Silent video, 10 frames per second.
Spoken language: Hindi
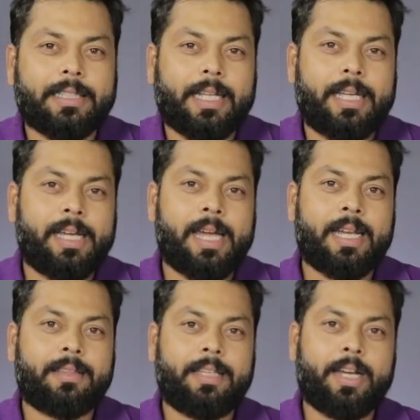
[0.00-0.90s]
सकते हैं ये
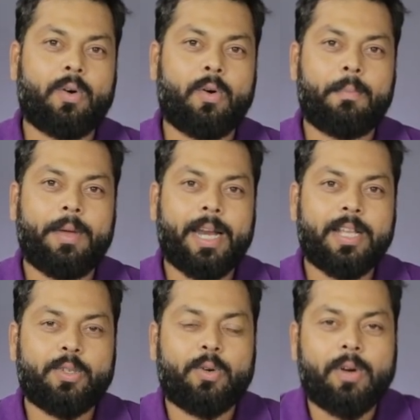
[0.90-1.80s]
यार देखो मेरा
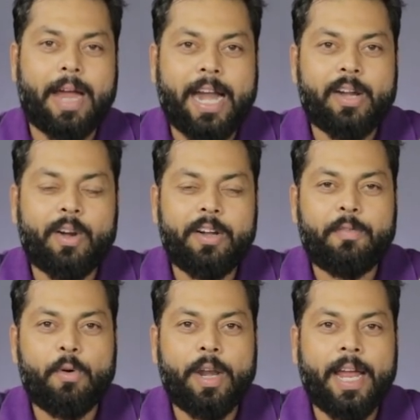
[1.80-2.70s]
जो एंड्रॉयड
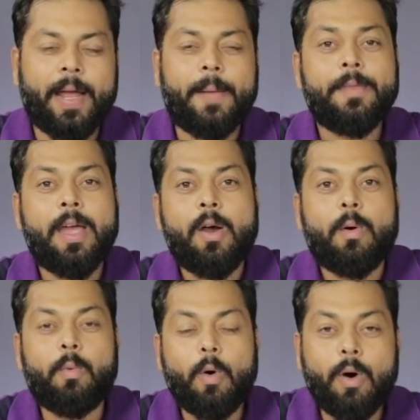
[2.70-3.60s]
फ़ोन है
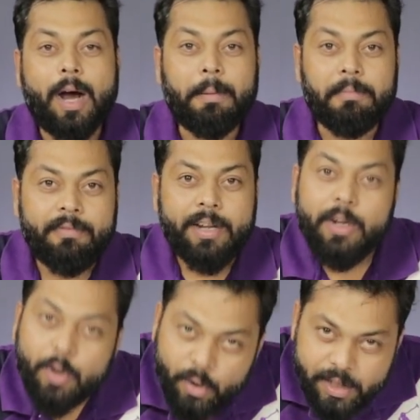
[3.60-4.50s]
वो अब
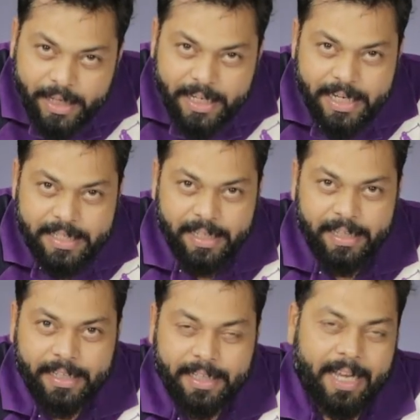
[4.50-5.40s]
विंडोज़ के जैसा
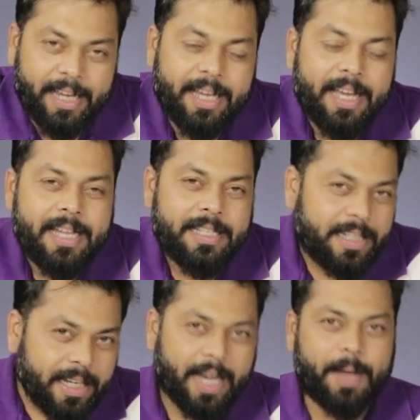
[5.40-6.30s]
दिखता है
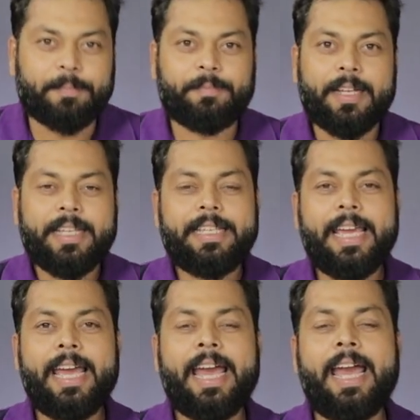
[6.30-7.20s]
जी हाँ
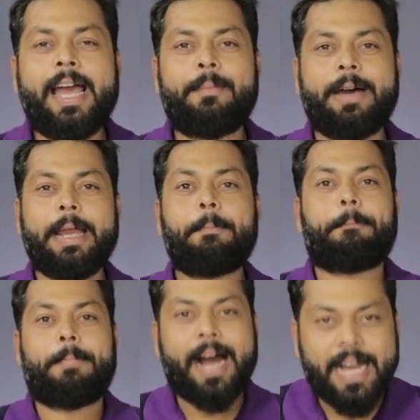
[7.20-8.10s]
ये है हमारे
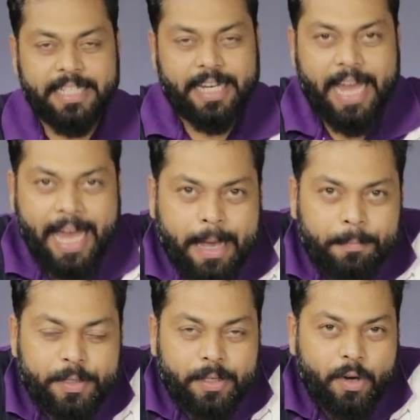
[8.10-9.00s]
पाँच
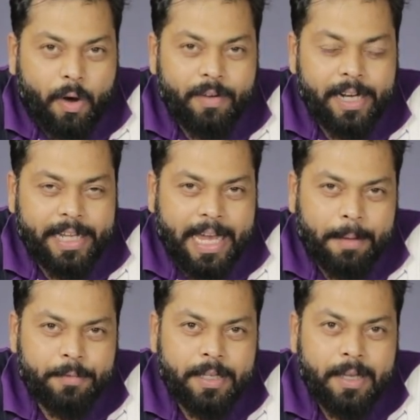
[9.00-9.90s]
ऐप्स नॉवेल्टी
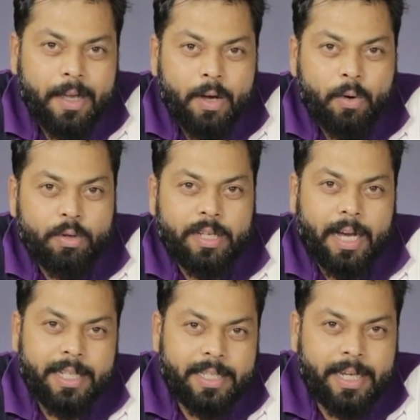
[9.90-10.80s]
ऐप्स कुछ
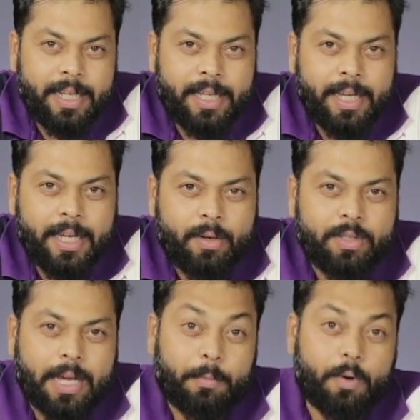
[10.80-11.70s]
अच्छे थे
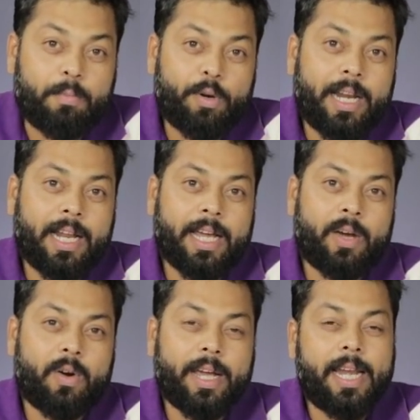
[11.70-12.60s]
कुछ आपको बुरे लगे
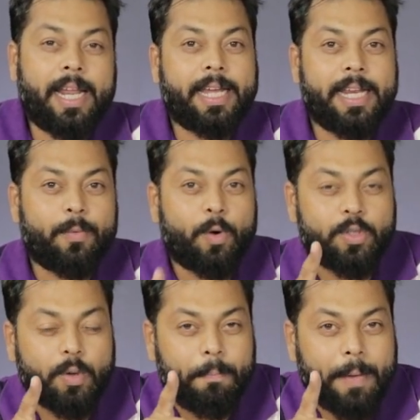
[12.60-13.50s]
होंगे लेकिन वो
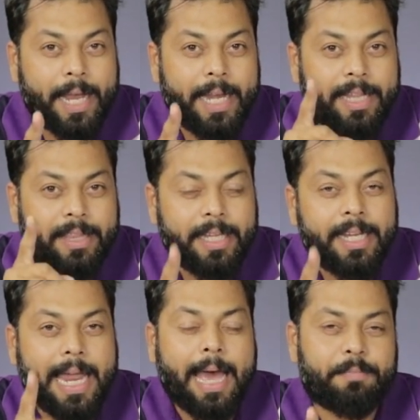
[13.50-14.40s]
जो पहले
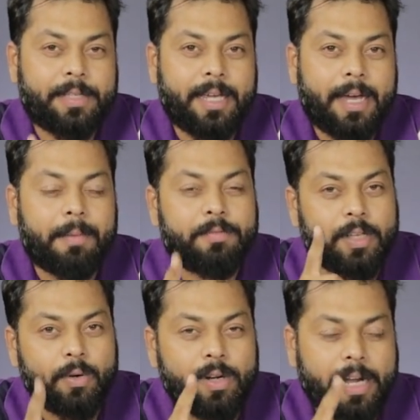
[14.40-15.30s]
तीन ऐप्स है आप
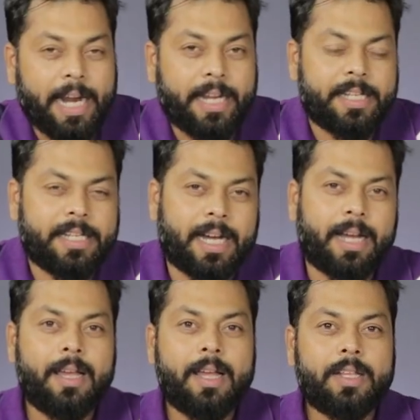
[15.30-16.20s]
ज़रूर ट्राई कीजिएगा
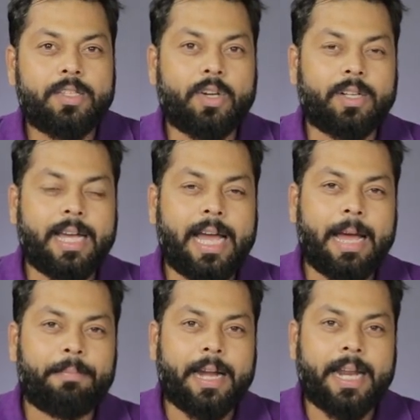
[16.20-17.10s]
चौथा
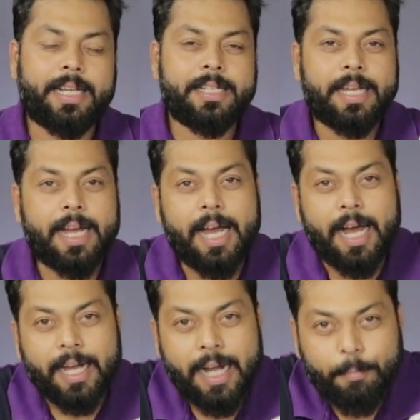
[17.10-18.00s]
ऐप ट्राई कीजिएगा
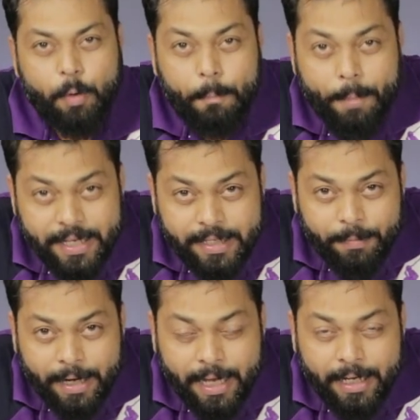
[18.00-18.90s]
अगर आपको पैसे
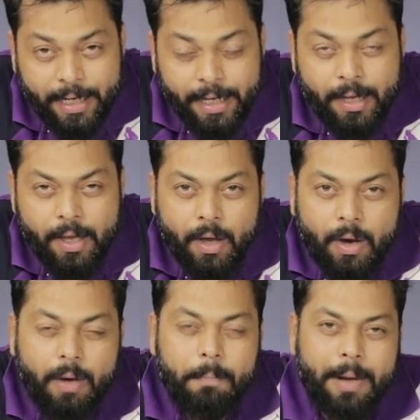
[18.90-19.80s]
बनाने हैं
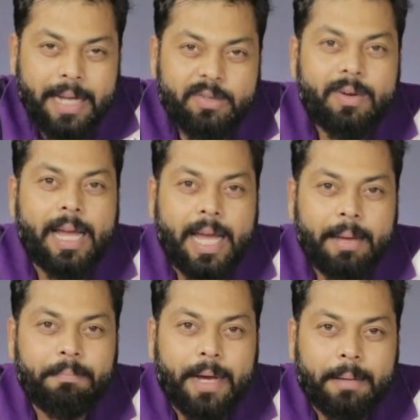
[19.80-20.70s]
और पांचवा
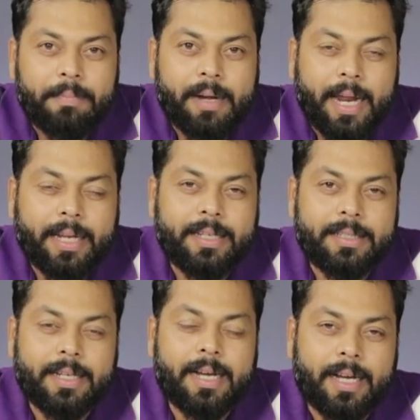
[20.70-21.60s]
ऐप आप ट्राई
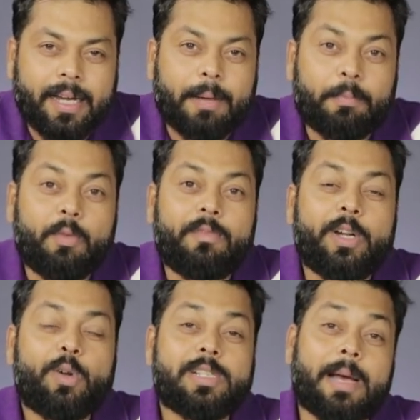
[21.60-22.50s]
कीजिएगा अगर आपको
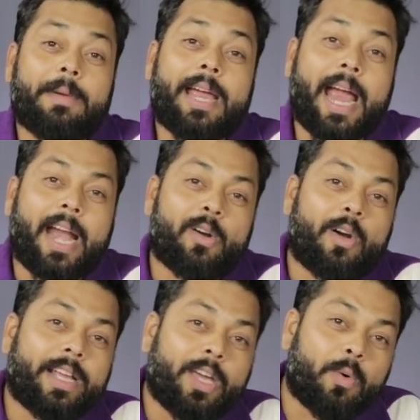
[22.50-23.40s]
विंडोज आपके
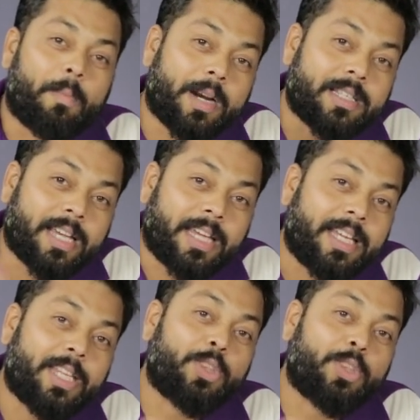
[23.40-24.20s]
एंड्रॉयड के ऊपर चाहिए